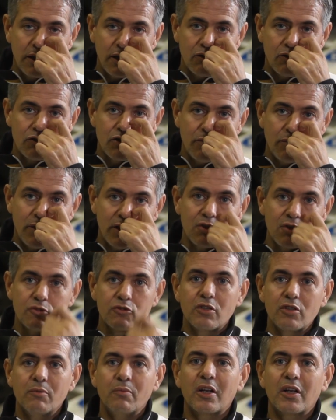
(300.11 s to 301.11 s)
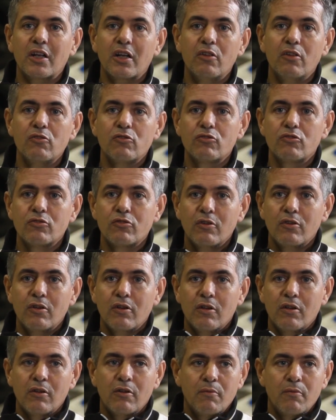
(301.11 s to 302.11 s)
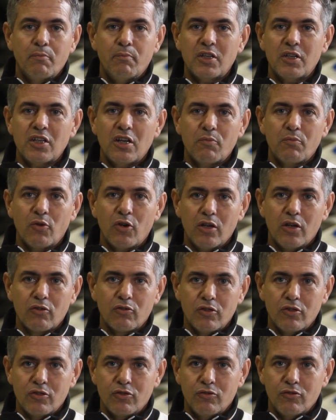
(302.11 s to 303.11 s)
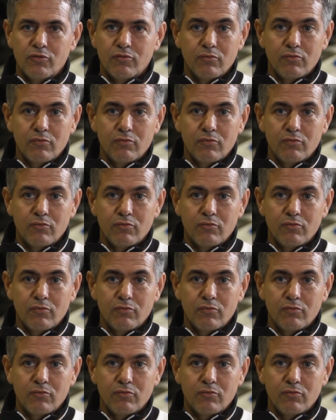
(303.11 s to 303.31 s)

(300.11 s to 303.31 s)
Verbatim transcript: los neumáticos estén marcados pasar por alto eso?